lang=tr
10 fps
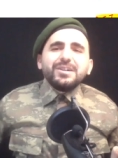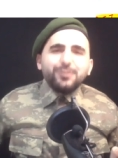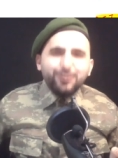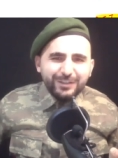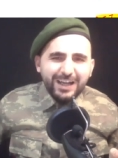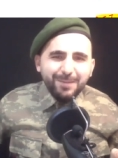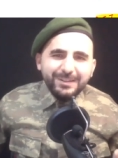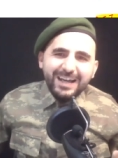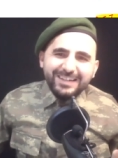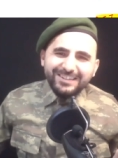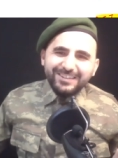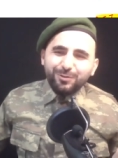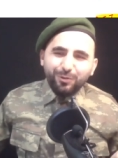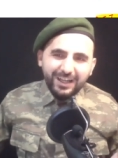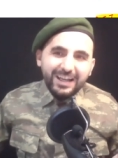güzel bir dersin
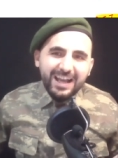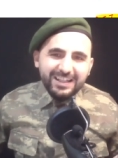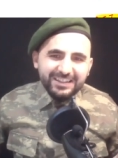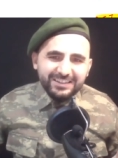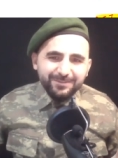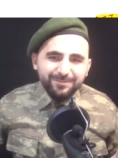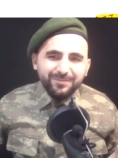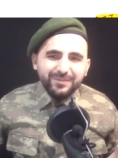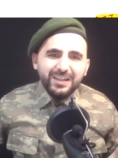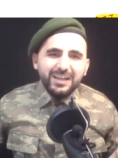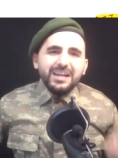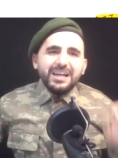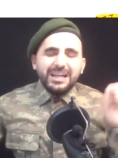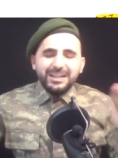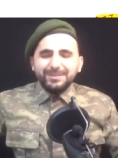sonuna geldik.
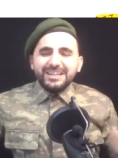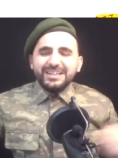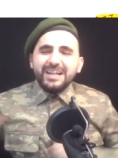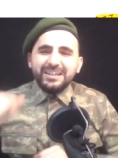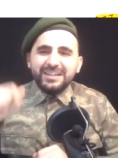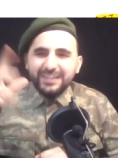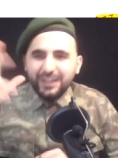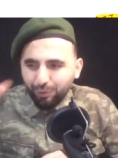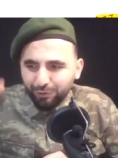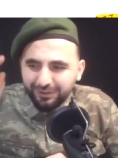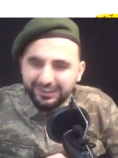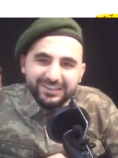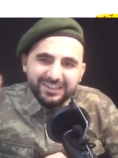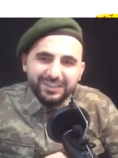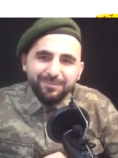Elimden geldiği kadar konuyu
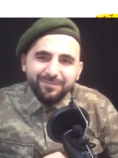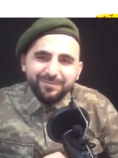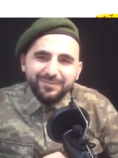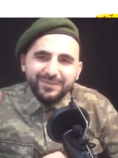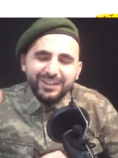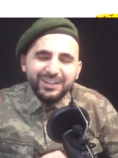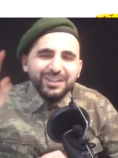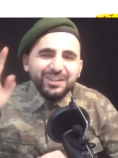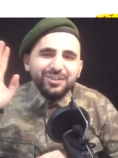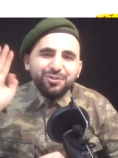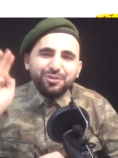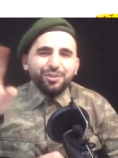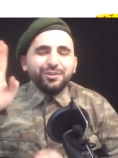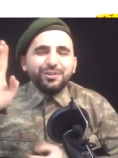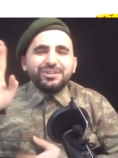özetledim.
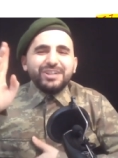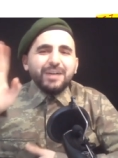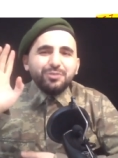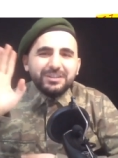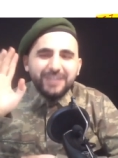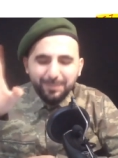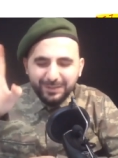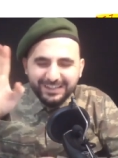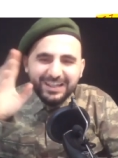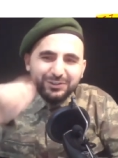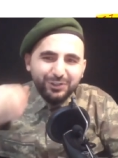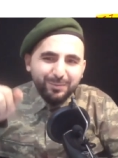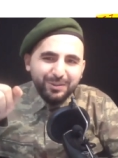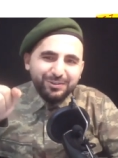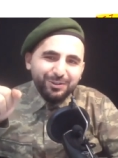Şunu can yürekten bir kez daha
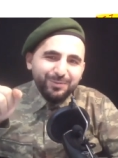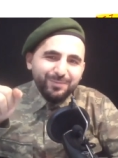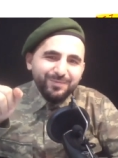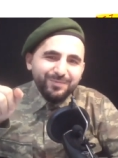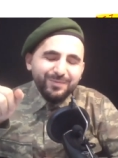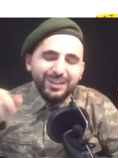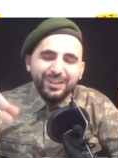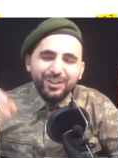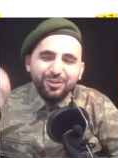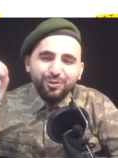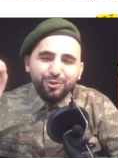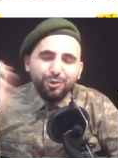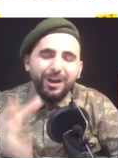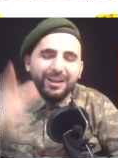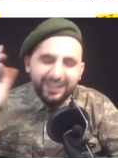söylemek istiyorum.
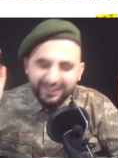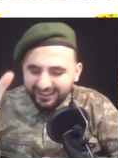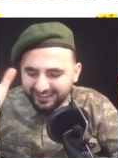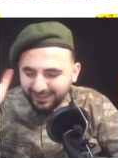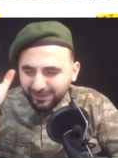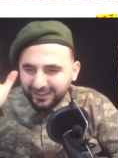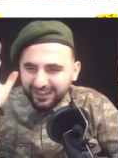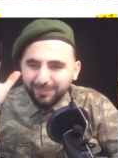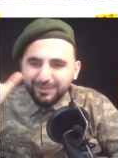Şu an anlattıklarımın